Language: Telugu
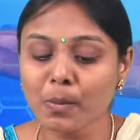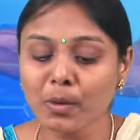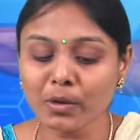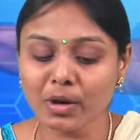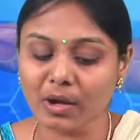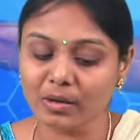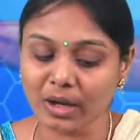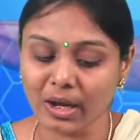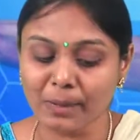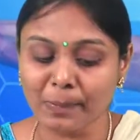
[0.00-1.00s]
మూడు నాలుగు
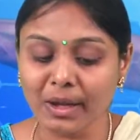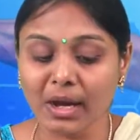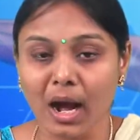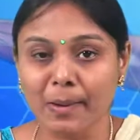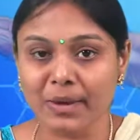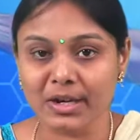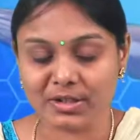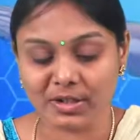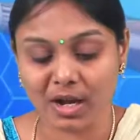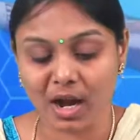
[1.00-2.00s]
కలిపి
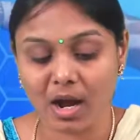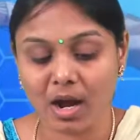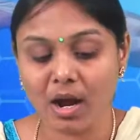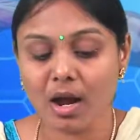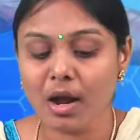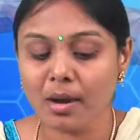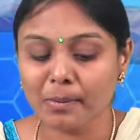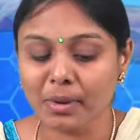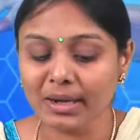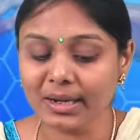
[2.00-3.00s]
కాంబినేషన్గా
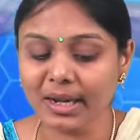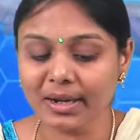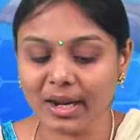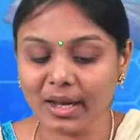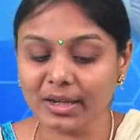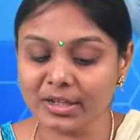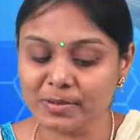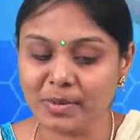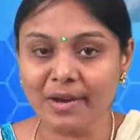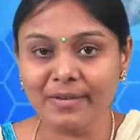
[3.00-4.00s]
మల్టీ డ్రగ్
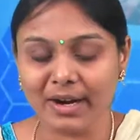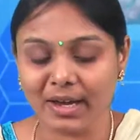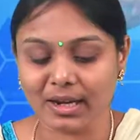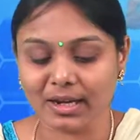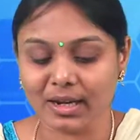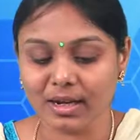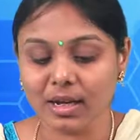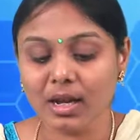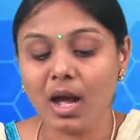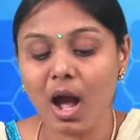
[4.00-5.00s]
రిజిమ్గా వాడాలి
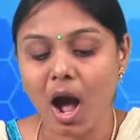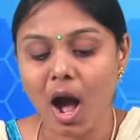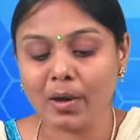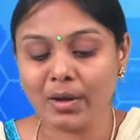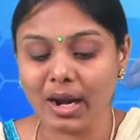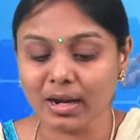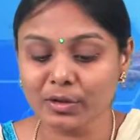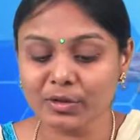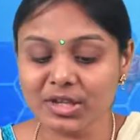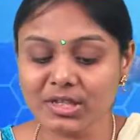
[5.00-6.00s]
ఆరు నెలల
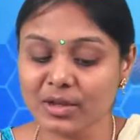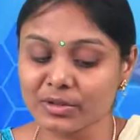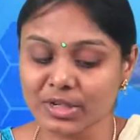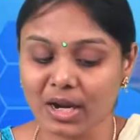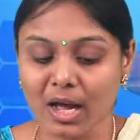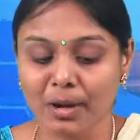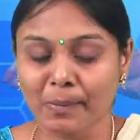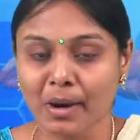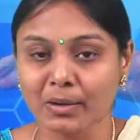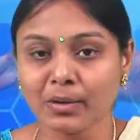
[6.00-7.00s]
నుంచి సంవత్సర కాలం
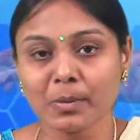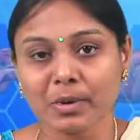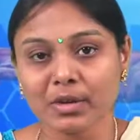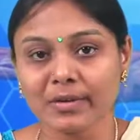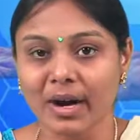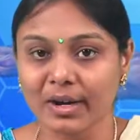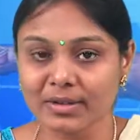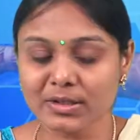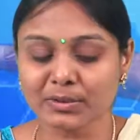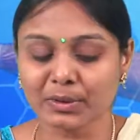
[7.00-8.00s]
పాటు ఈ మందులు
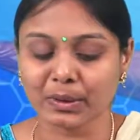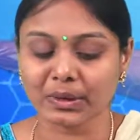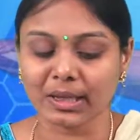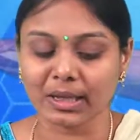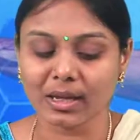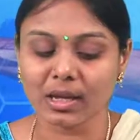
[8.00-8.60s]
వాడవలసి ఉంటుంది